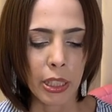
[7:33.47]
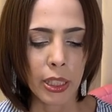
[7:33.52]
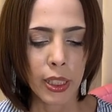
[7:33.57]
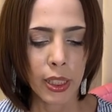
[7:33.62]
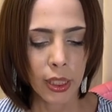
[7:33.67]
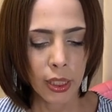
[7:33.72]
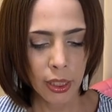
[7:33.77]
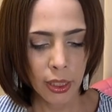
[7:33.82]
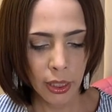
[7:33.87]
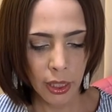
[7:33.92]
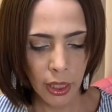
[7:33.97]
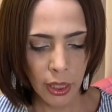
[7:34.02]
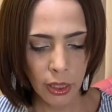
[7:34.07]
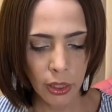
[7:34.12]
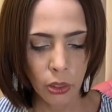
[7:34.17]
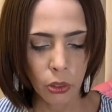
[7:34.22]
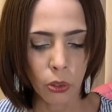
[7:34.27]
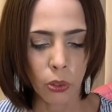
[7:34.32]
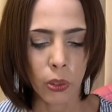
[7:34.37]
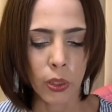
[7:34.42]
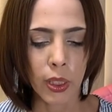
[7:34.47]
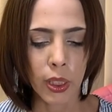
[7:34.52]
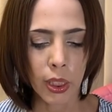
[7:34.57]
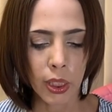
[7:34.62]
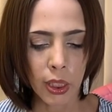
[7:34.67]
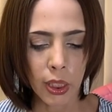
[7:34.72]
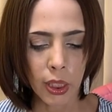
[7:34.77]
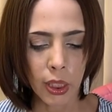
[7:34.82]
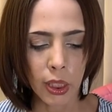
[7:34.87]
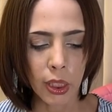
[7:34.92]
しっかりと
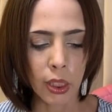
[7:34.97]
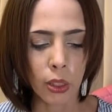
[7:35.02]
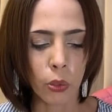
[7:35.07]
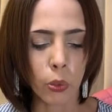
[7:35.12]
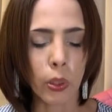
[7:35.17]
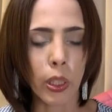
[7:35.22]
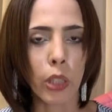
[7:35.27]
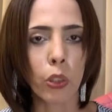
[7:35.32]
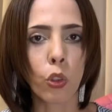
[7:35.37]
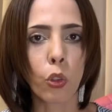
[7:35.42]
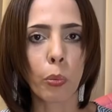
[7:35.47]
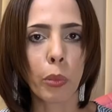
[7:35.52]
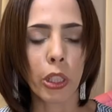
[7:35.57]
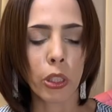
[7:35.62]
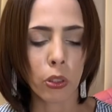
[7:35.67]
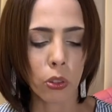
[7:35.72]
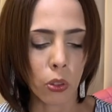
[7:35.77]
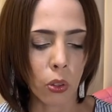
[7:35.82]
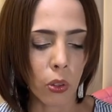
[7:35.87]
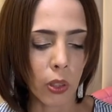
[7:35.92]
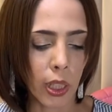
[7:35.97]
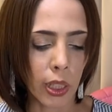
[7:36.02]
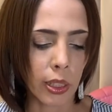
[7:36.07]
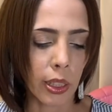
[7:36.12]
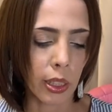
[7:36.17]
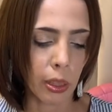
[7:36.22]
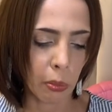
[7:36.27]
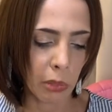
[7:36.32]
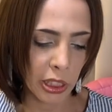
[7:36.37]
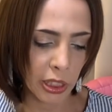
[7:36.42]
真摯に受け止めると語
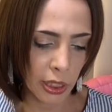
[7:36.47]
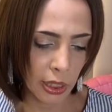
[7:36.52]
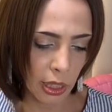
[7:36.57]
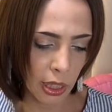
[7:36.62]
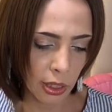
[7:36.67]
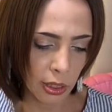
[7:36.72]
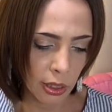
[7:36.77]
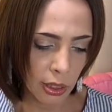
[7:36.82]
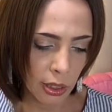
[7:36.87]
りました。